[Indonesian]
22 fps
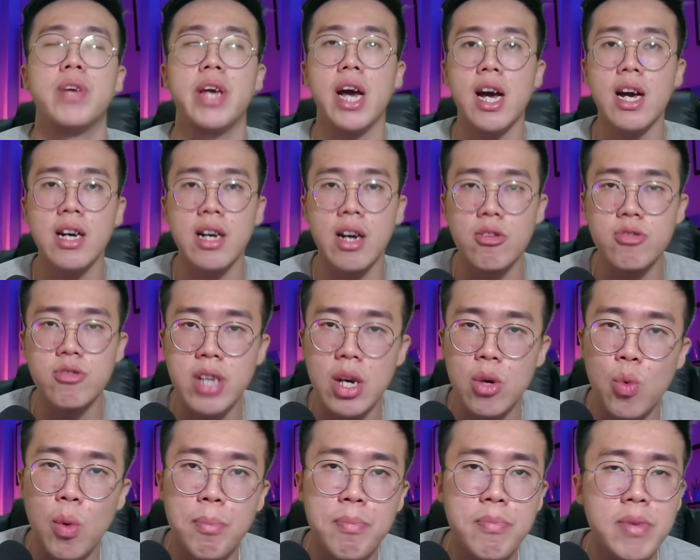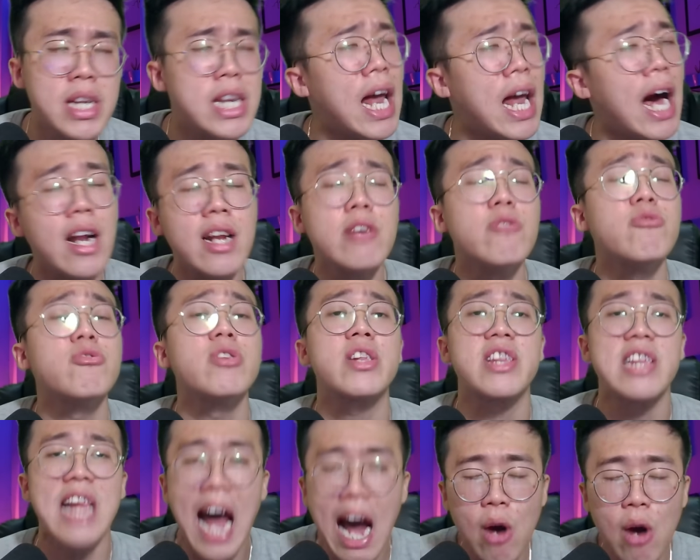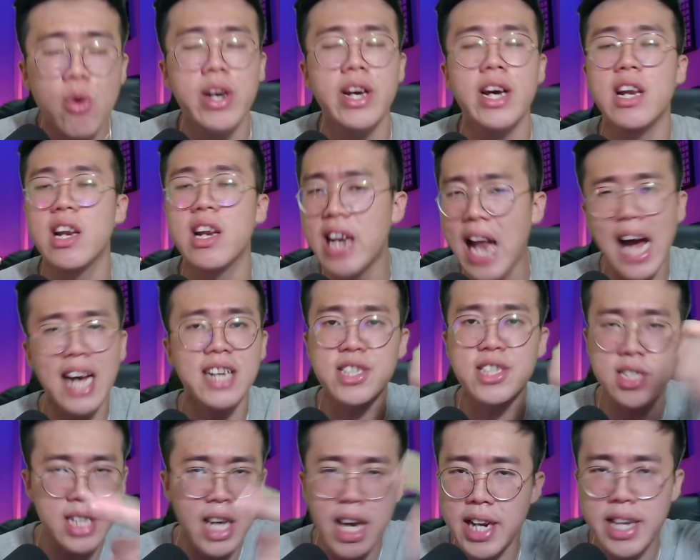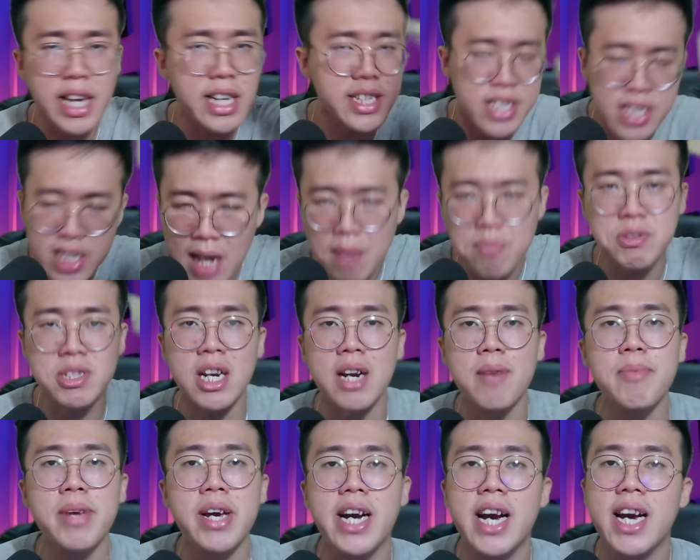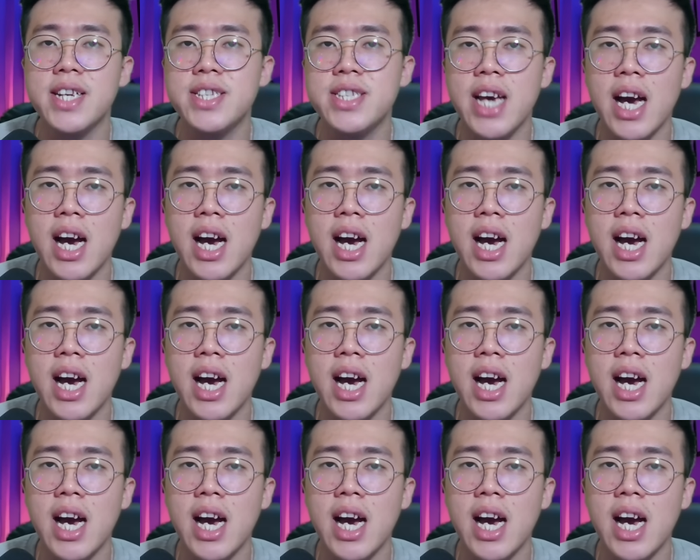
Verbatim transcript: ya nggak usah gue bilang lagi udah tahu ya like share dan subscribe nya guys